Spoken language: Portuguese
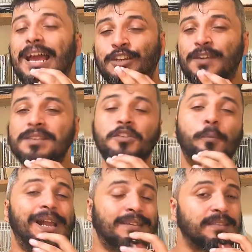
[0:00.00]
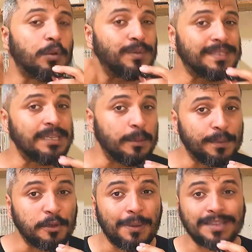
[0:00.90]
às vezes isso parece tão
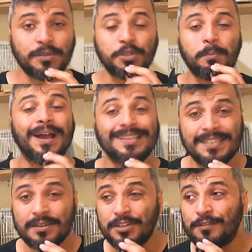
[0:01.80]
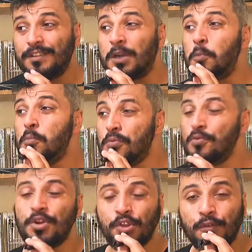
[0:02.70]
simples, mas os pássaros ficam
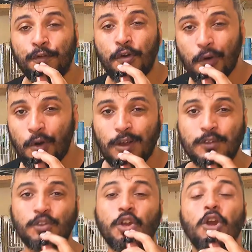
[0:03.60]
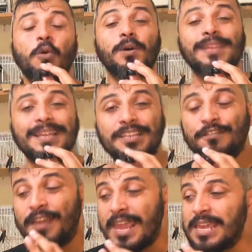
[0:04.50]
muito fogosos quando eles
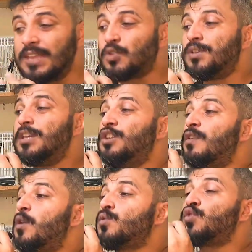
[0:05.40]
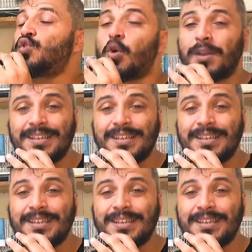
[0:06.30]
veem isso, quando eles veem um sol